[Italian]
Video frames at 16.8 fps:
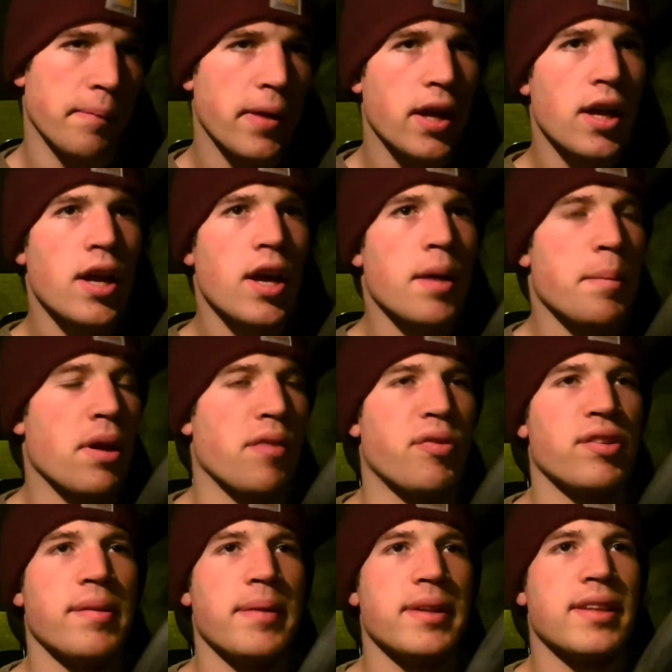Però
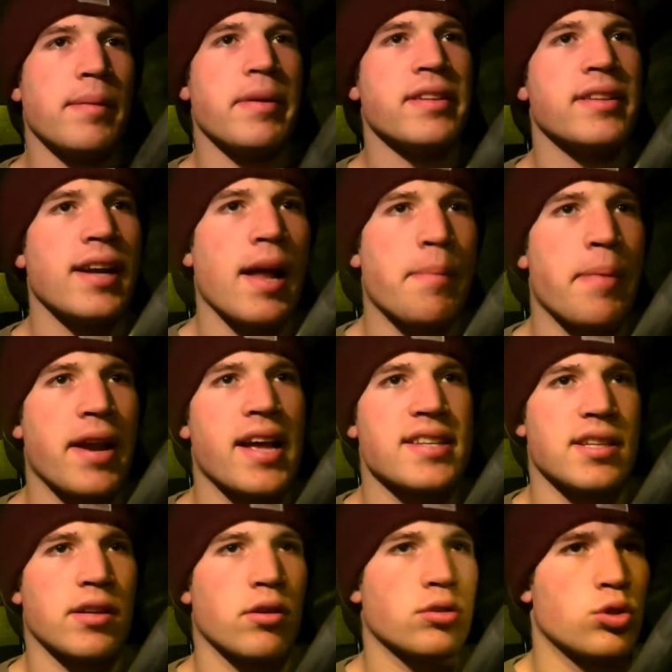fondamentalmente nella
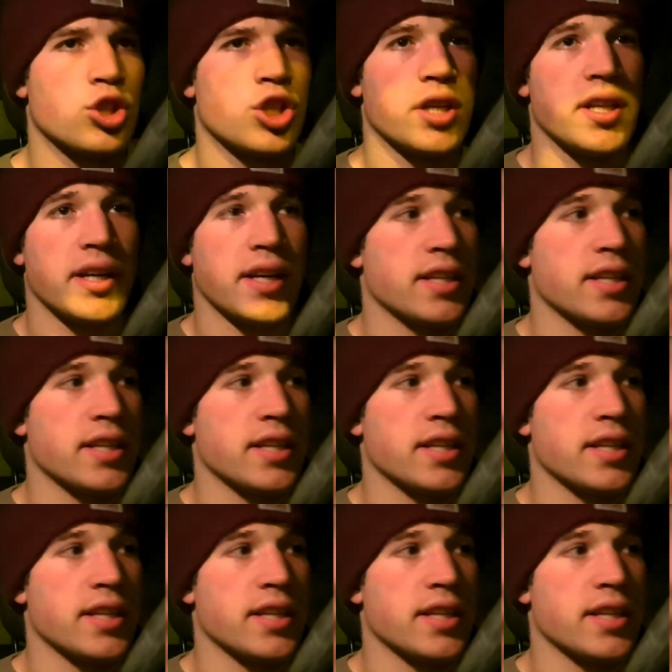palestra cosa succede?